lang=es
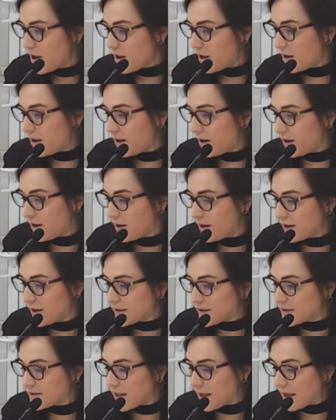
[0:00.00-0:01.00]
eh,
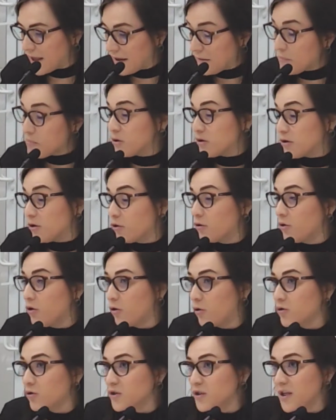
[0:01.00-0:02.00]
este, pues lo,
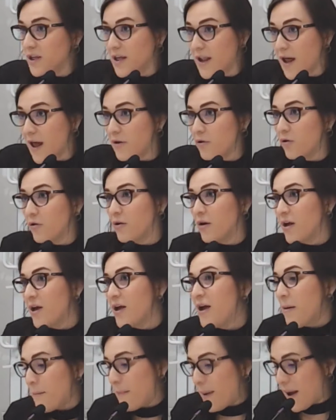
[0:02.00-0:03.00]
consideraron
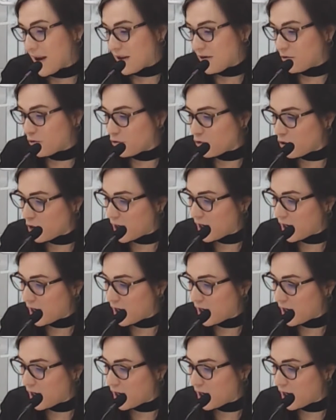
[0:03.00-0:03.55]
válido, ¿no?